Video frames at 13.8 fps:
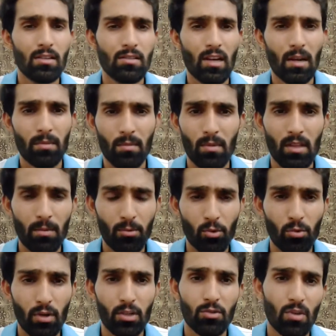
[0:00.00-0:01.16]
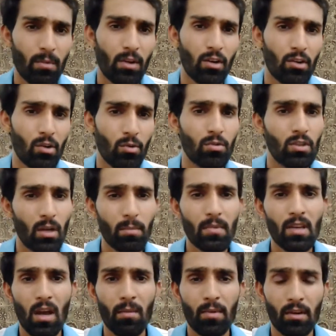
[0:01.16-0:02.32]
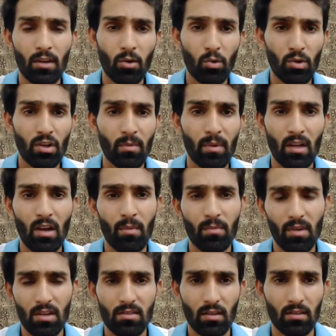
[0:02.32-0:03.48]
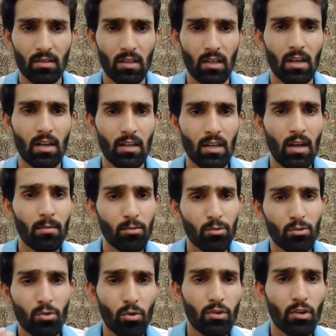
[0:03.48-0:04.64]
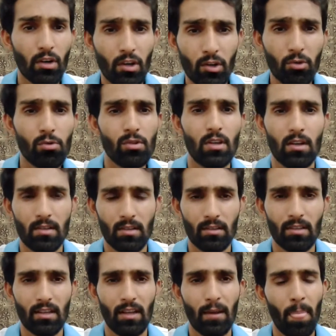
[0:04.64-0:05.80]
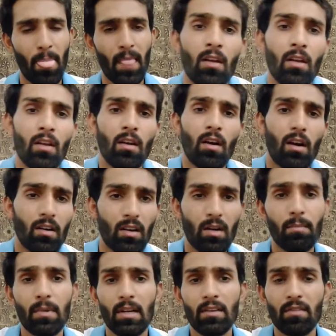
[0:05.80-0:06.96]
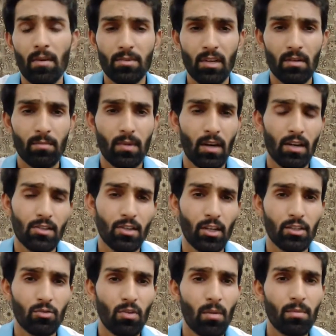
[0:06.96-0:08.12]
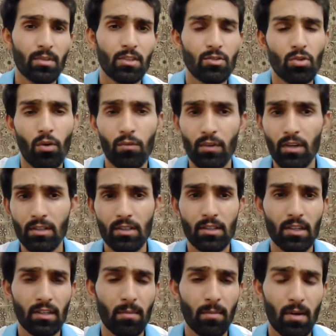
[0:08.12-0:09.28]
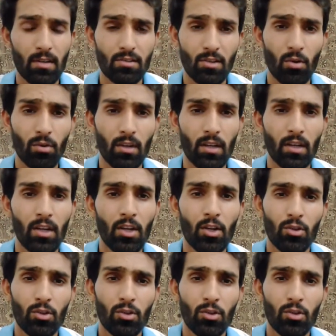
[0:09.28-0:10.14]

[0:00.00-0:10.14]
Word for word: इस टाइप के मतलब टुकड़े जो आपने रखे हों तब भी आप इनकी कोडिंग में काम कर सकते हैं लेकिन आप उस कोड को रीयूज़ कर सकते हैं अगर आप बड़ी वेबसाइट बनाना चाहते हैं तो आप किसी सॉफ्टवेयर इंजीनियर के पास जाओगे